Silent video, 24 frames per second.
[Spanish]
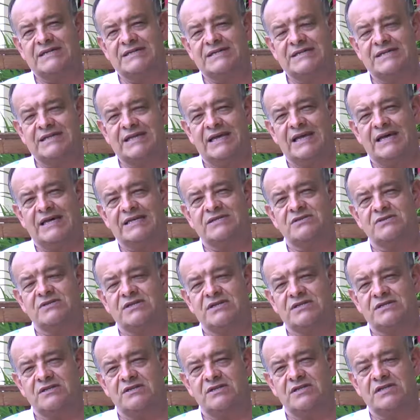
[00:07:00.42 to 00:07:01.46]
existe la
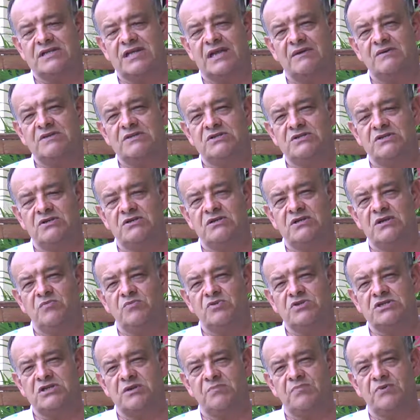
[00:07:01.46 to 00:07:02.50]
Asociación de Televisión del
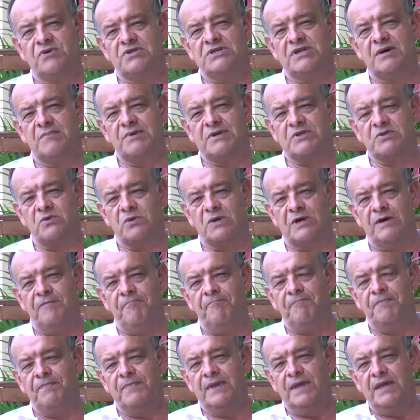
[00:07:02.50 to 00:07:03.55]
municipio de Zapatoca
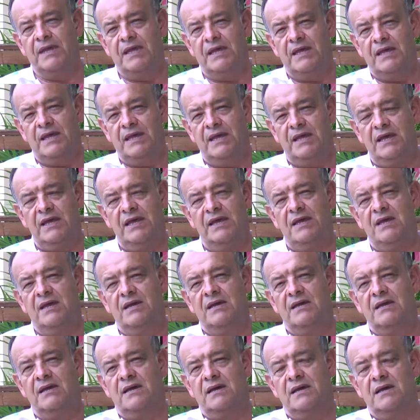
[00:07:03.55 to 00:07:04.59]
y
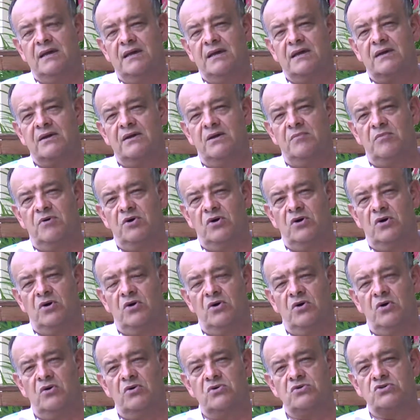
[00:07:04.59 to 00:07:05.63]

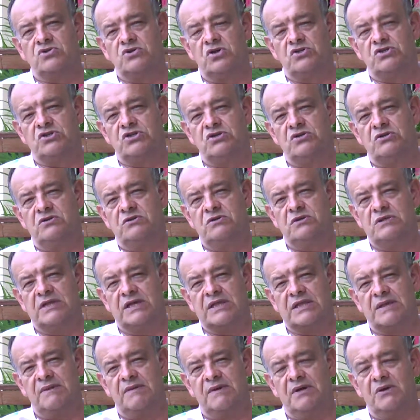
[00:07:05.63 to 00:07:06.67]
como socio
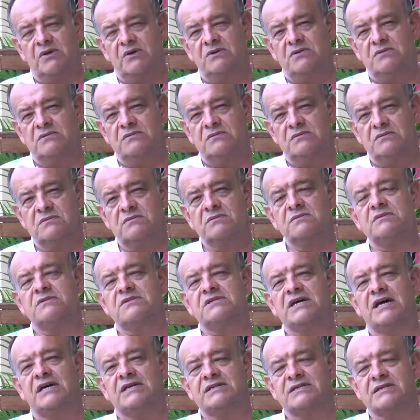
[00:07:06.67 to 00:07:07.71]
de TVCon
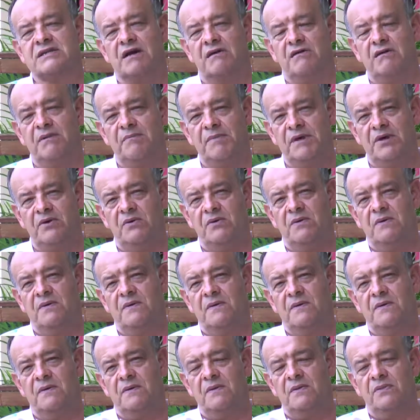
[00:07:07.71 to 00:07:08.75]
SAS Cable Mío,
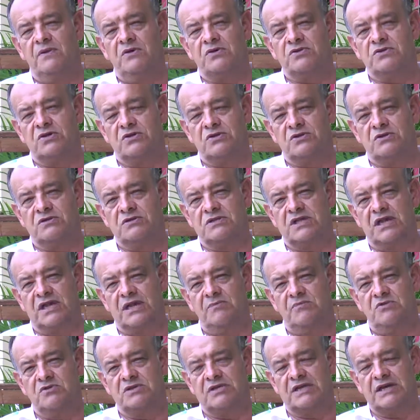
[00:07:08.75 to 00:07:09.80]
nosotros
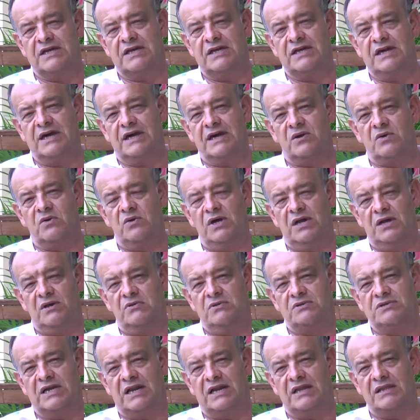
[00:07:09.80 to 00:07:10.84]
tenemos que
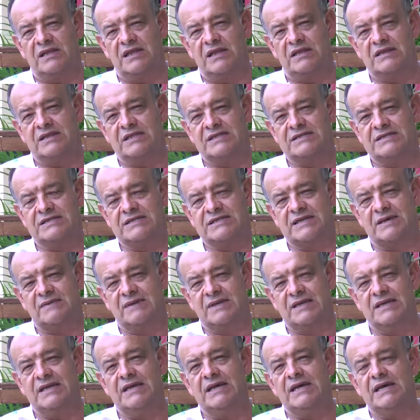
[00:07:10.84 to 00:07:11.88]
acogernos a las directrices que
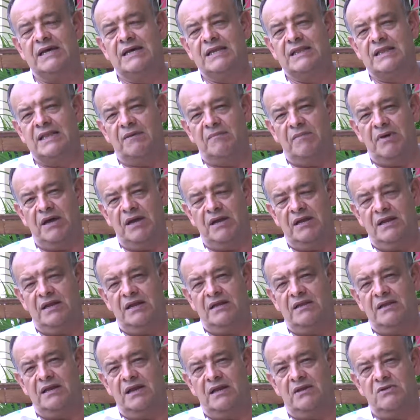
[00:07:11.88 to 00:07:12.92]
vienen de
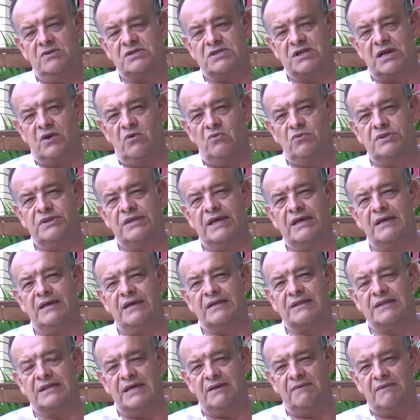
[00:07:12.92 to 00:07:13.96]
Medellín, de nuestra junta
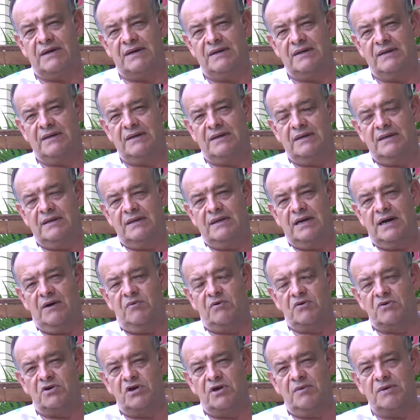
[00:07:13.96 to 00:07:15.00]
directiva.
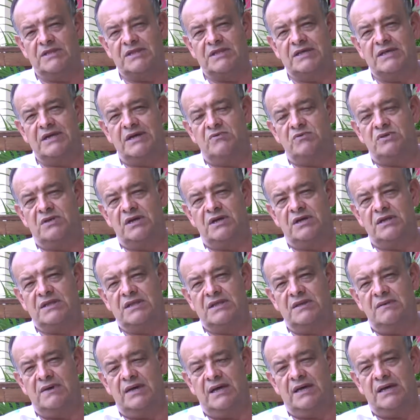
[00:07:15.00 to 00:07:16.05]
Afortunadamente en la junta
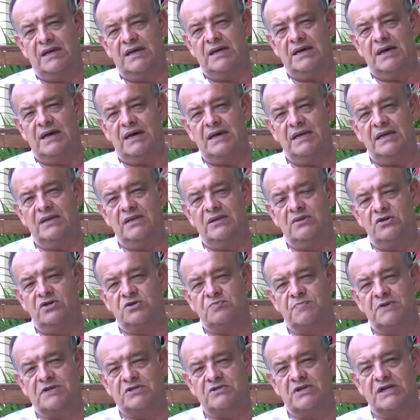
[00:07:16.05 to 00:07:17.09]
directiva hay
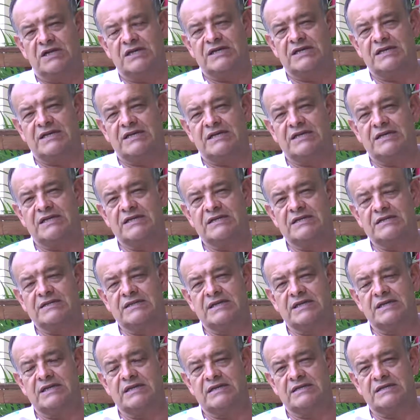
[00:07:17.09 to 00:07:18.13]
dos personas de,
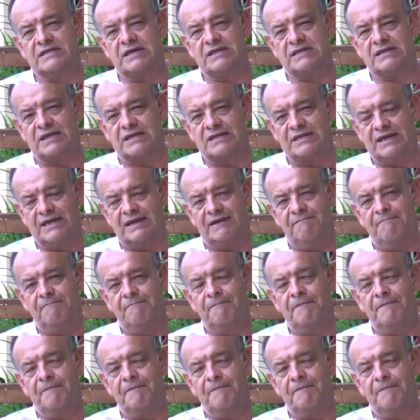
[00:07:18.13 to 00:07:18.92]
de Santander,